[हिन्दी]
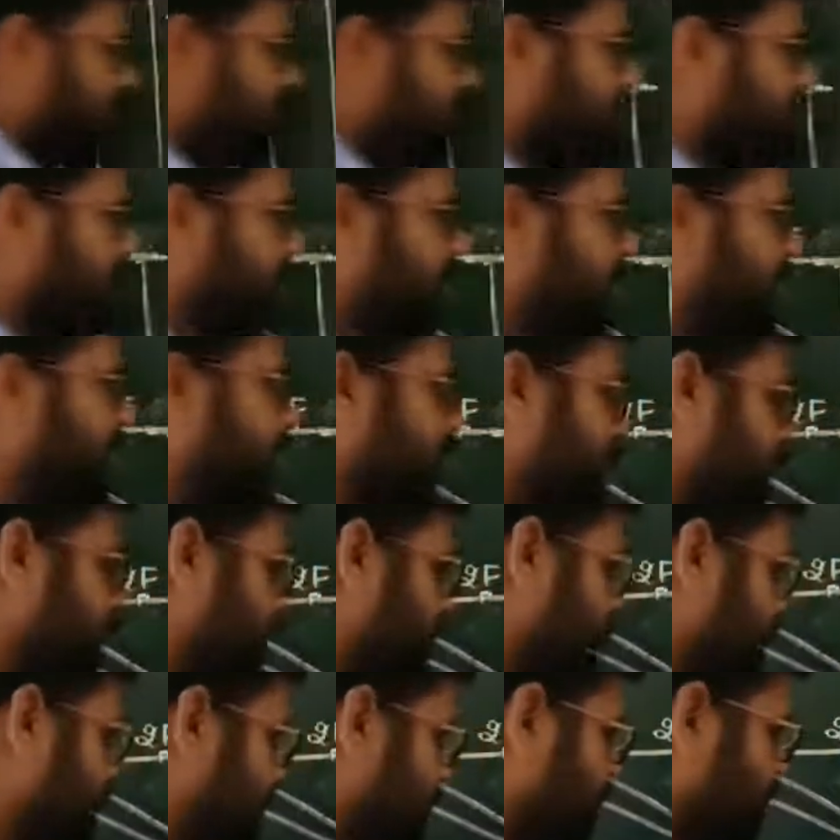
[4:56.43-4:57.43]
ठीक है
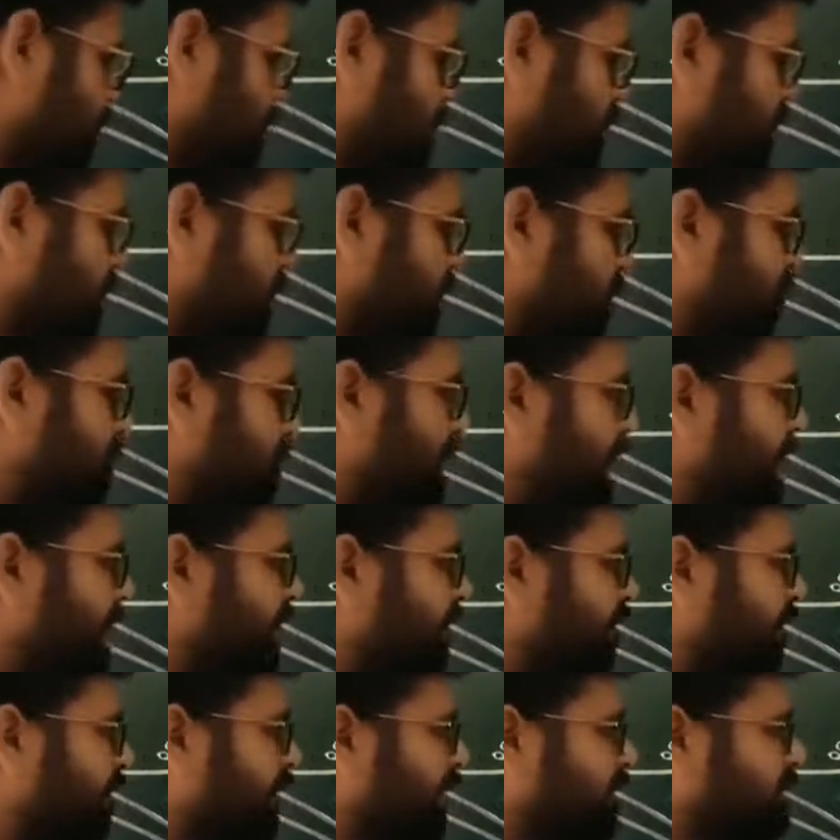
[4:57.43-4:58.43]

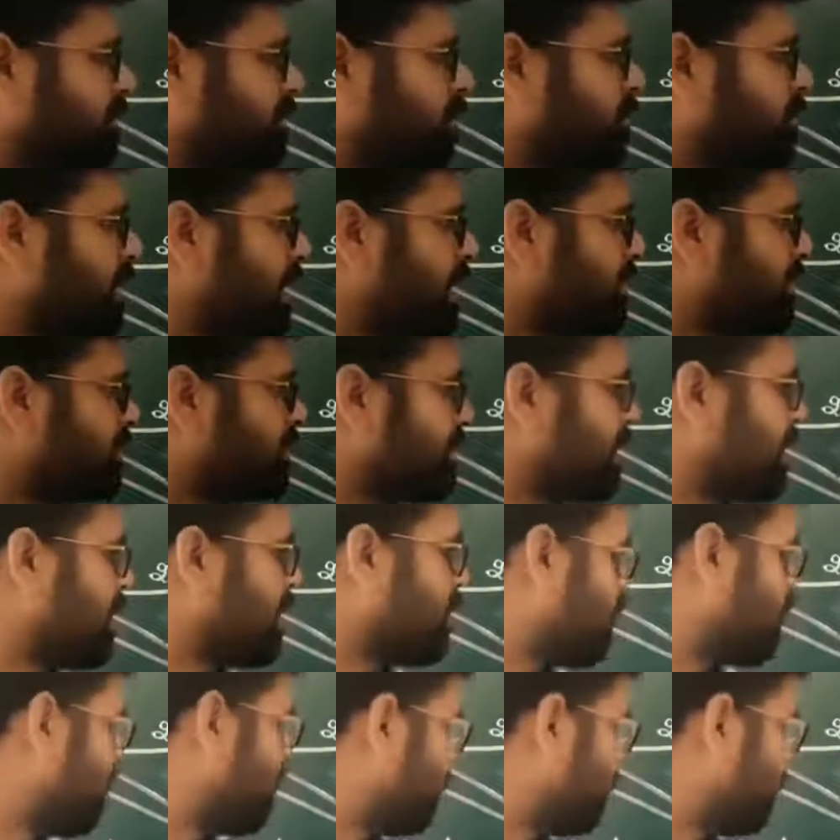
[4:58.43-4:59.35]
मैग्निफिकेशन में माइनस आएगा वही